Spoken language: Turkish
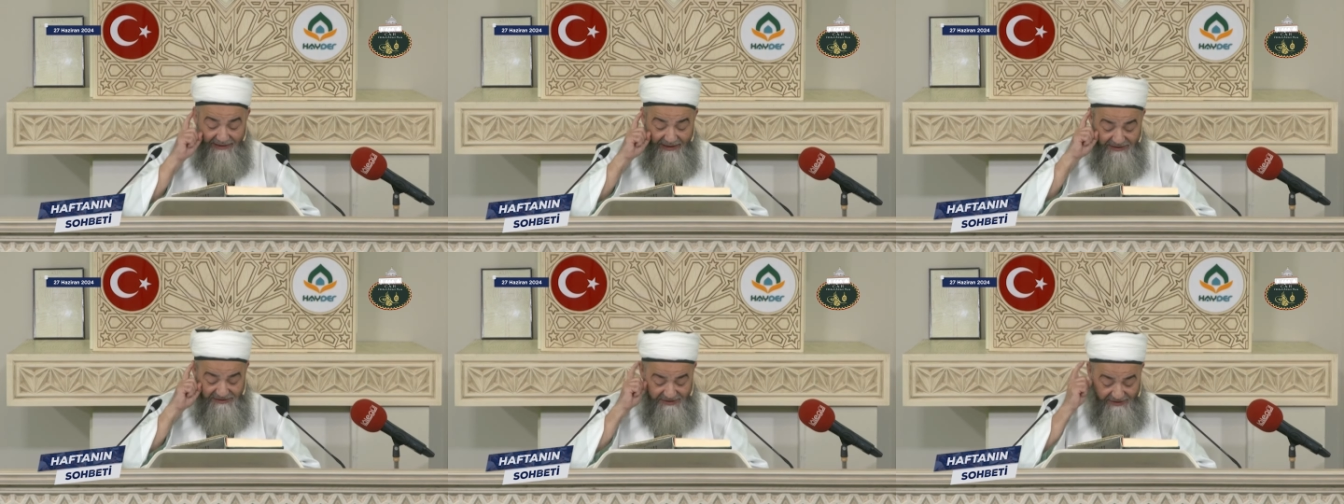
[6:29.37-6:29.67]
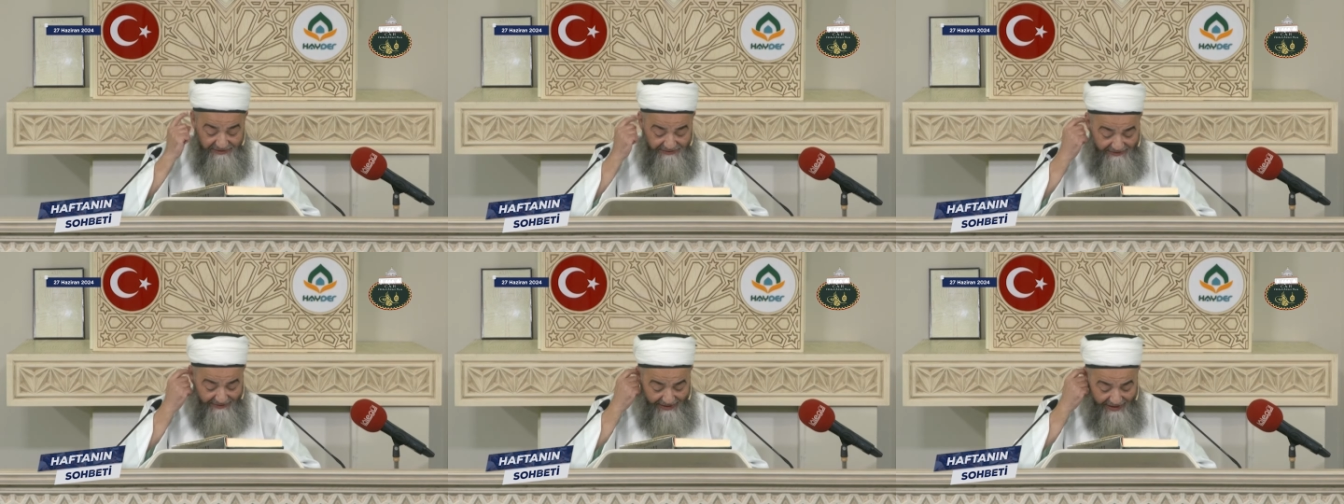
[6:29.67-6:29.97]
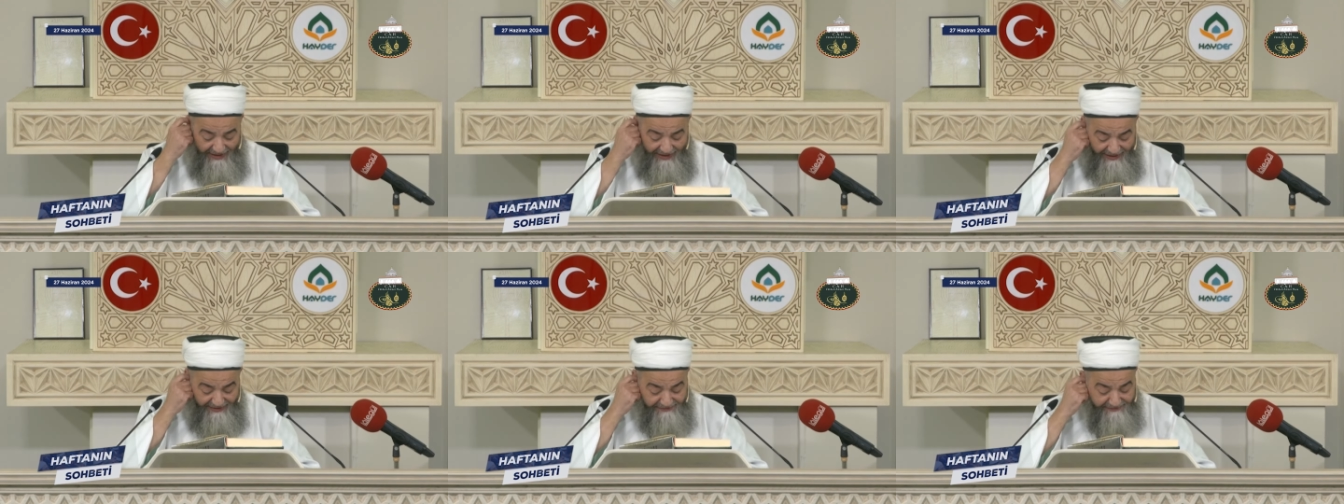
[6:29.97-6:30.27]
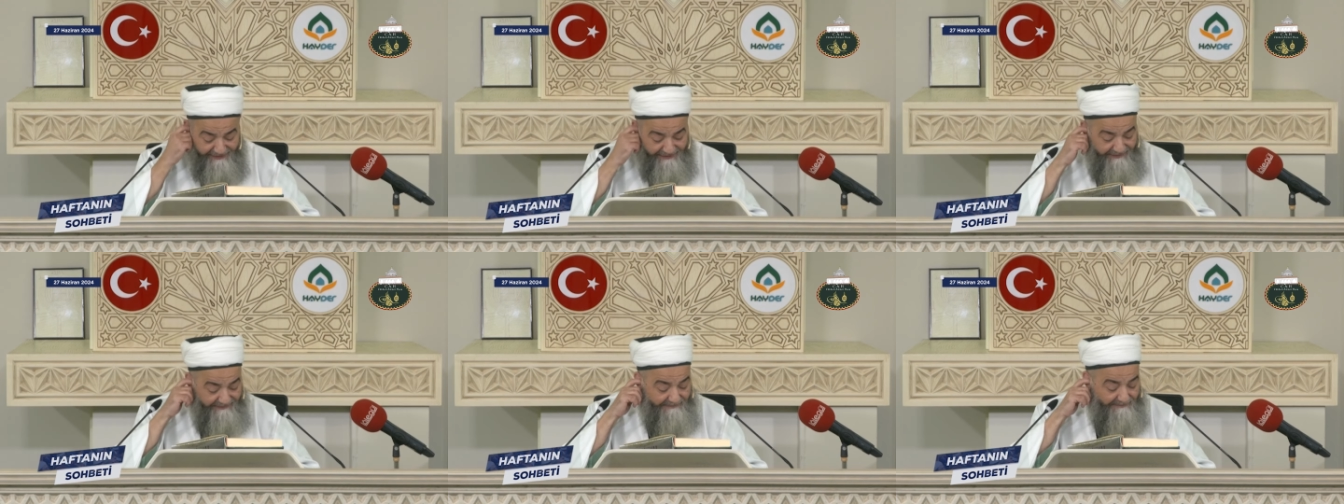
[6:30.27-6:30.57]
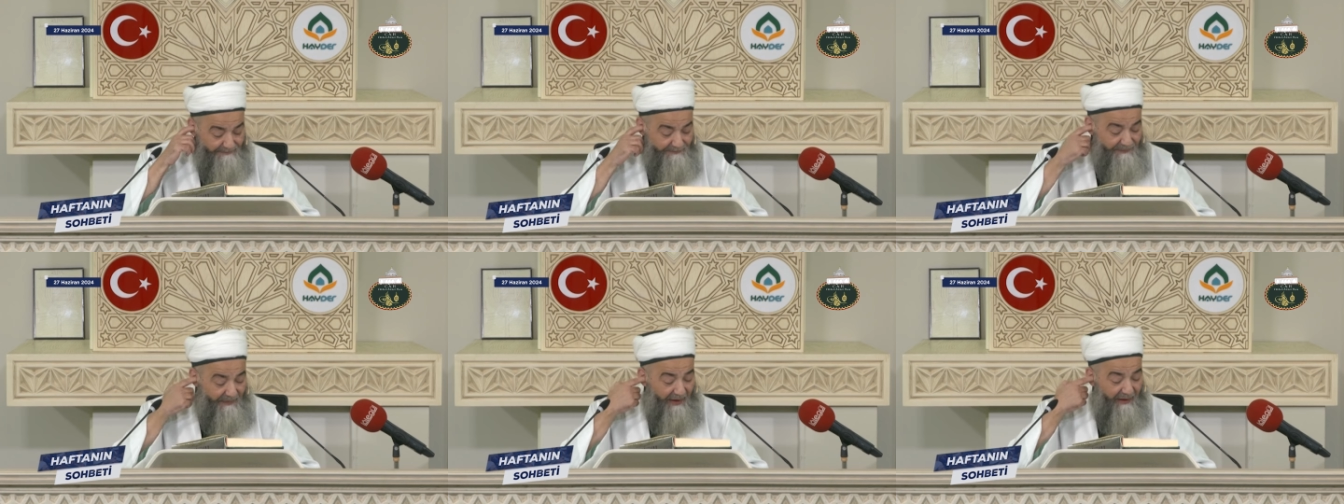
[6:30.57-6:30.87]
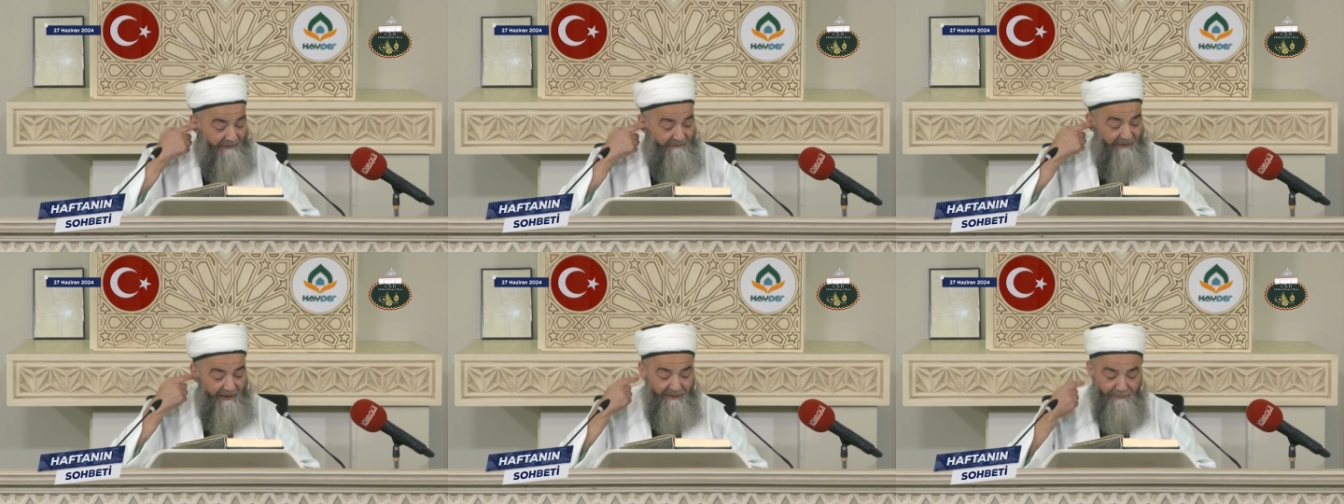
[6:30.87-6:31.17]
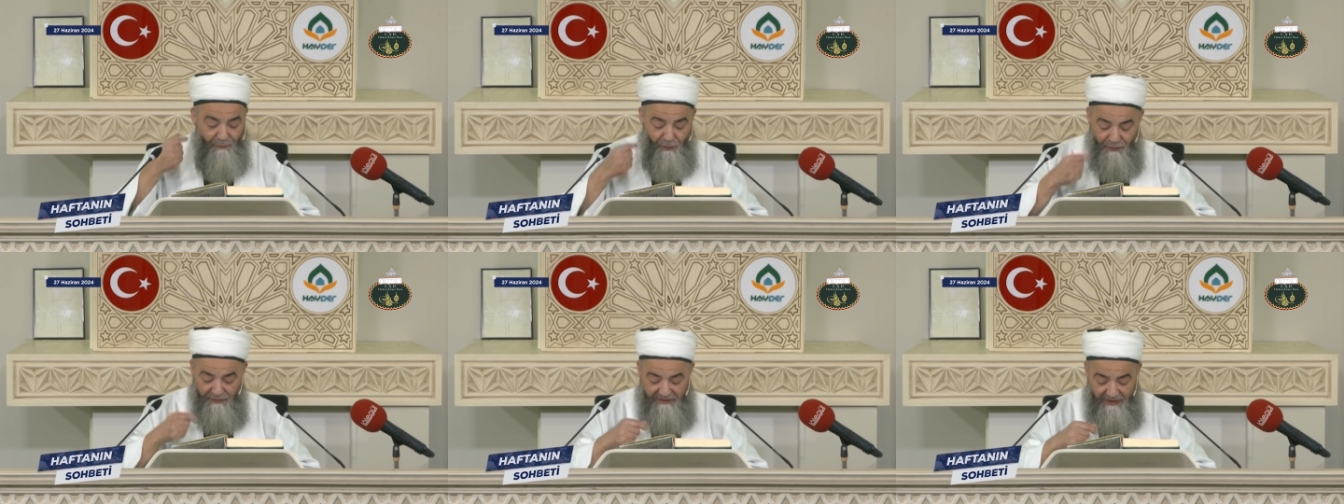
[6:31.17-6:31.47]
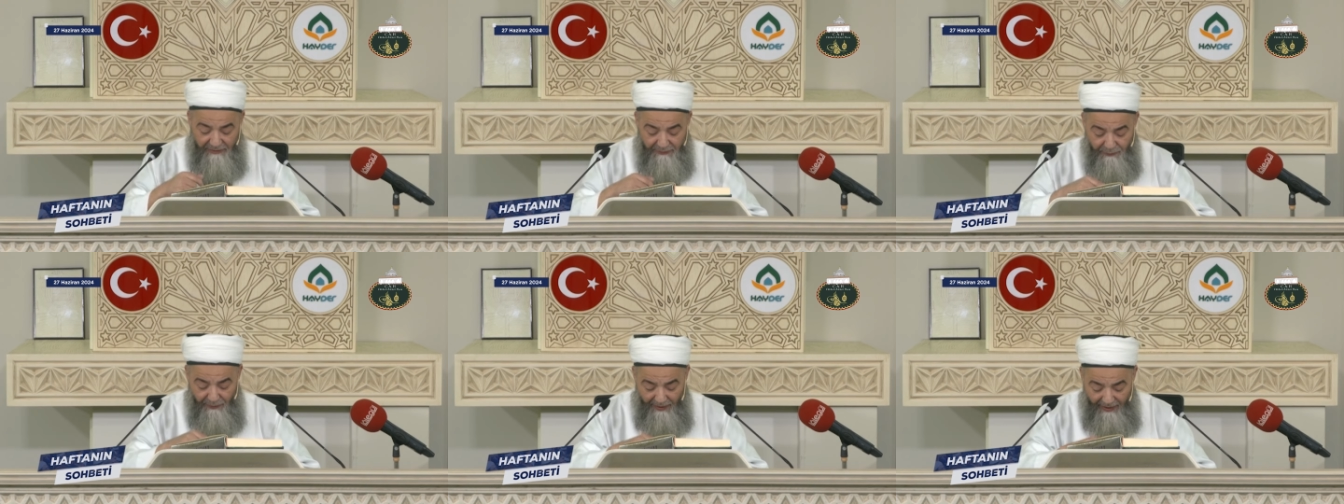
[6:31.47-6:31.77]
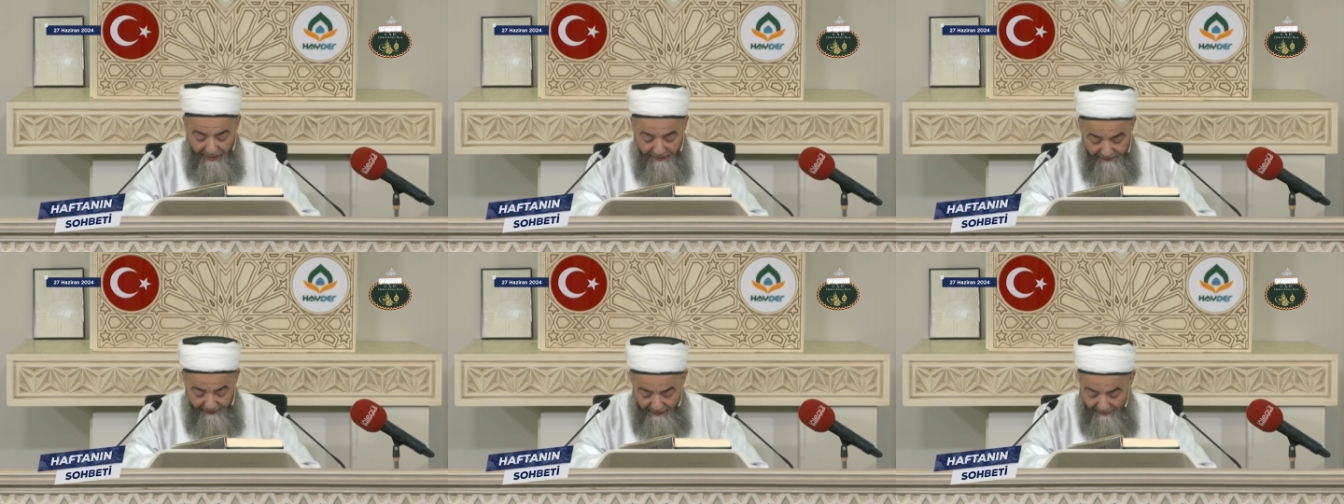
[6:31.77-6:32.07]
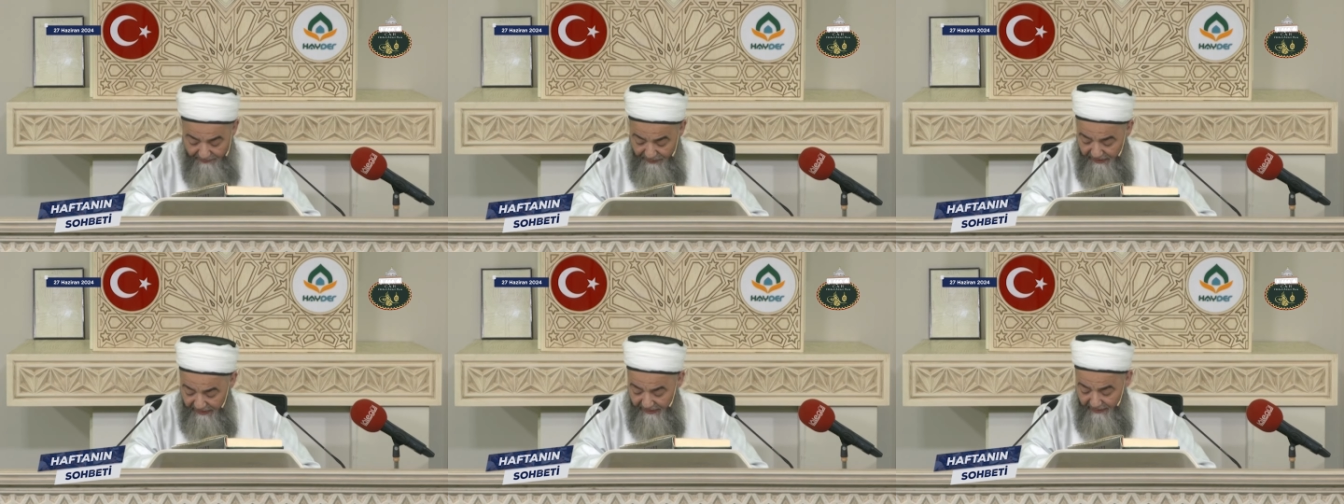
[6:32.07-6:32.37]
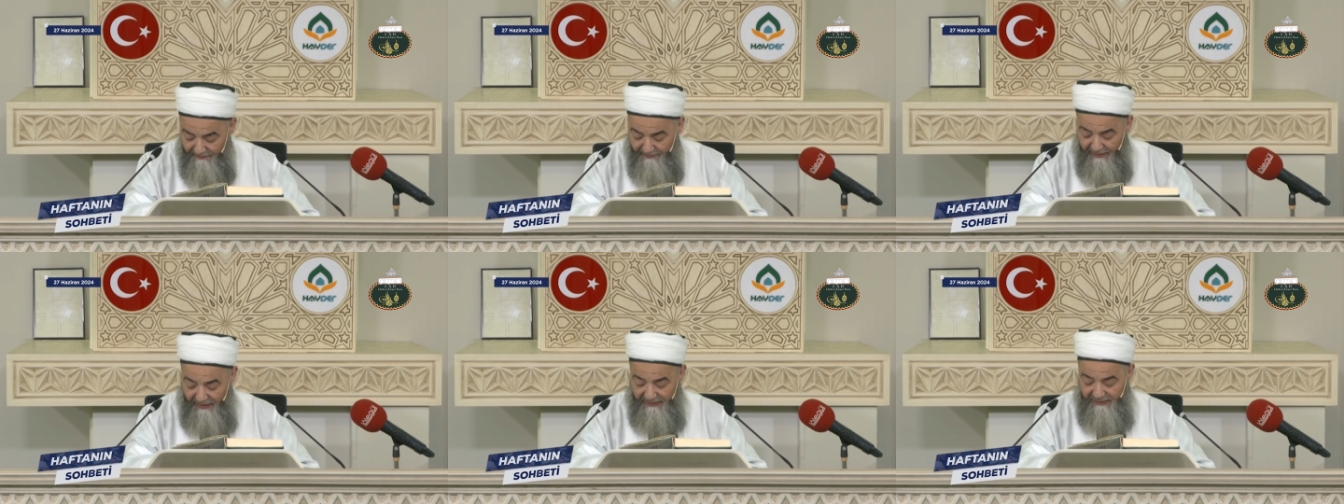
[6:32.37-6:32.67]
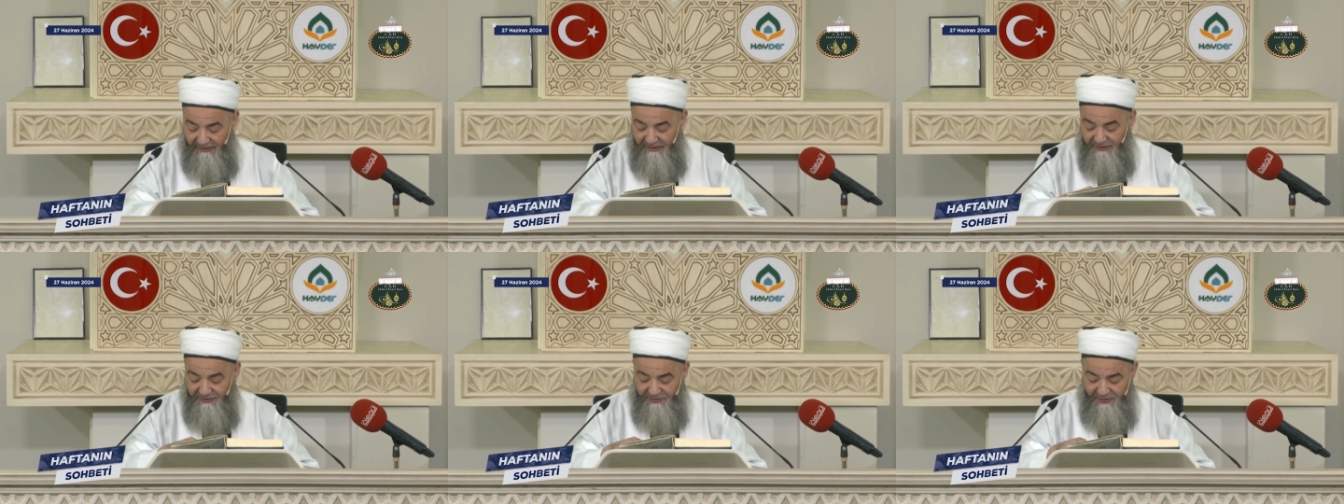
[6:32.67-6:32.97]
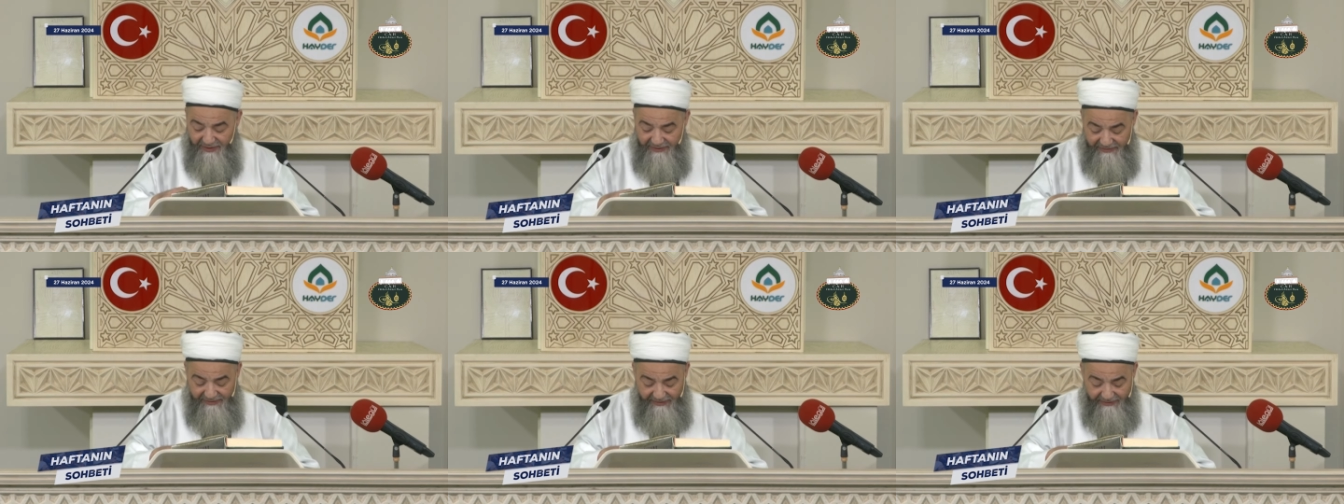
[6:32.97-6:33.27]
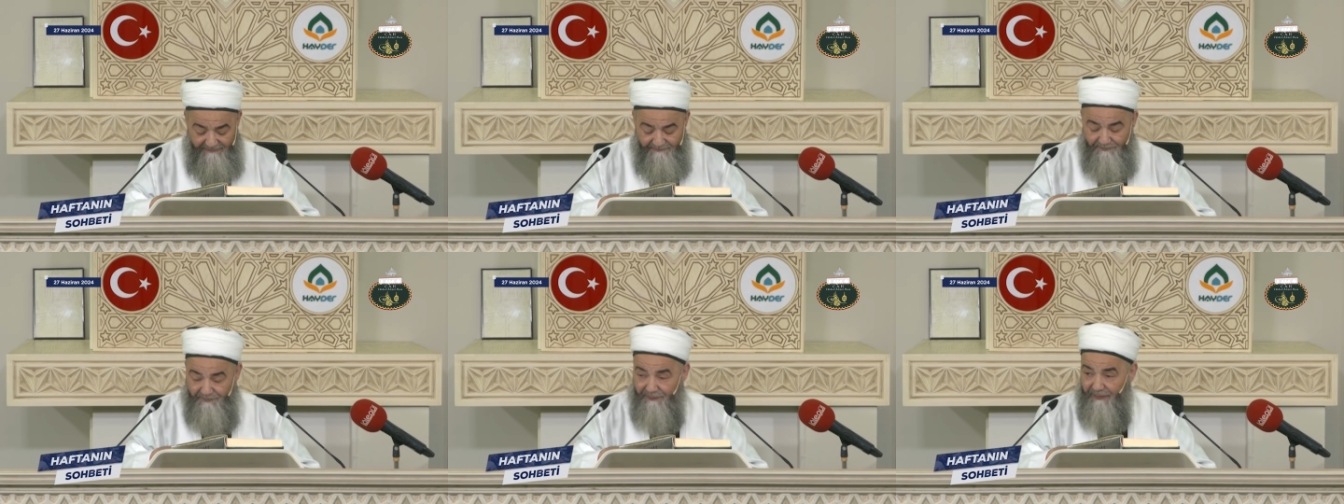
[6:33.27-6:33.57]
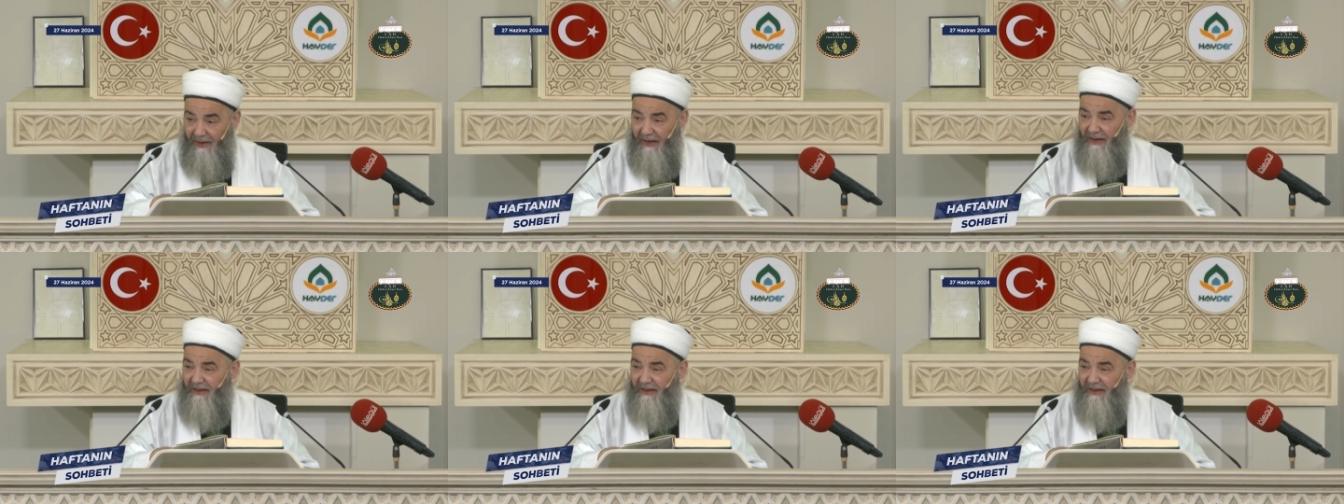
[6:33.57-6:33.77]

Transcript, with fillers: geciktiren vel murteddu arabiyen ba'del hicreti